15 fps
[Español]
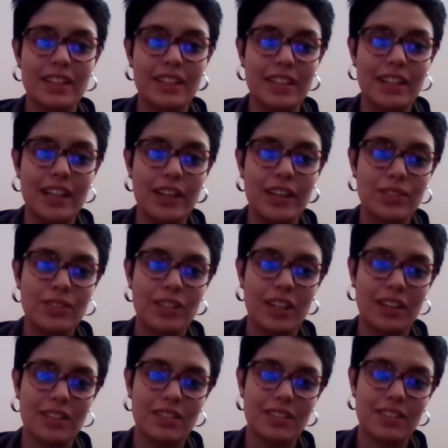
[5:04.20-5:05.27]
legisladora,
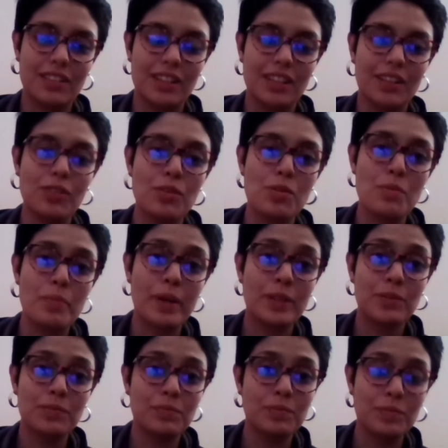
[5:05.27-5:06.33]
de
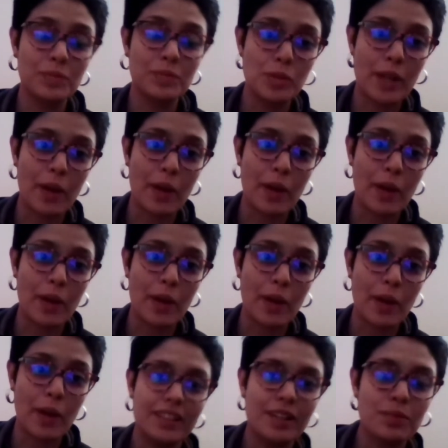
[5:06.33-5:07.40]
ocupar una banca. y